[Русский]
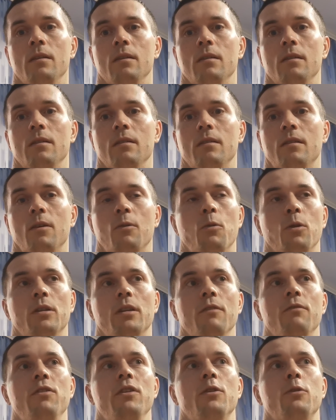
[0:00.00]
э,
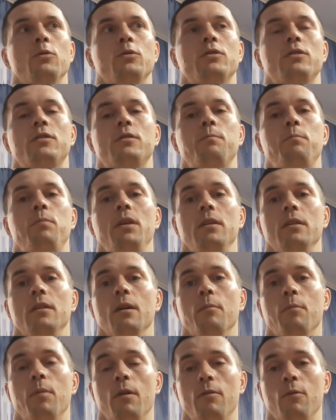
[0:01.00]
какой-то вирус
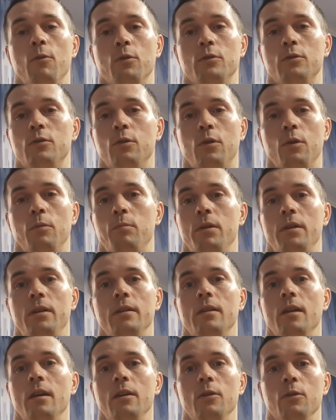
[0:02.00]
спида по воздуху
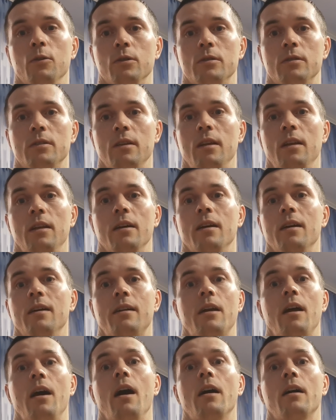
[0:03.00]
передается, или
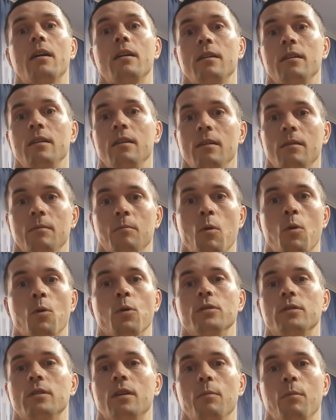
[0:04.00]
рак
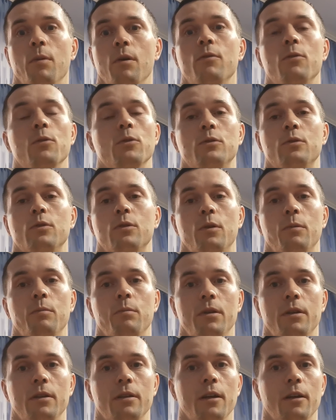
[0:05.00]
мозга по воздуху
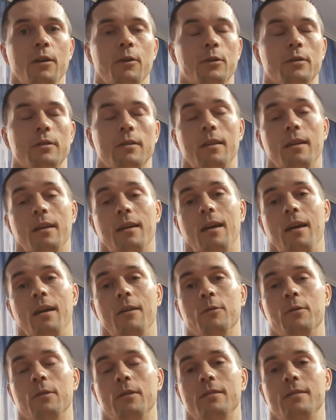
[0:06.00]
передается,
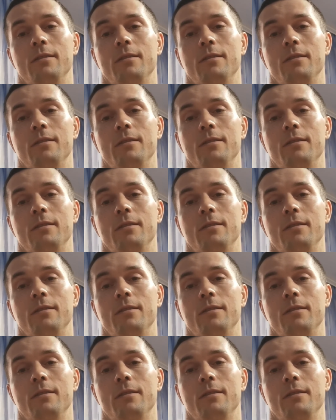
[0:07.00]
такая вот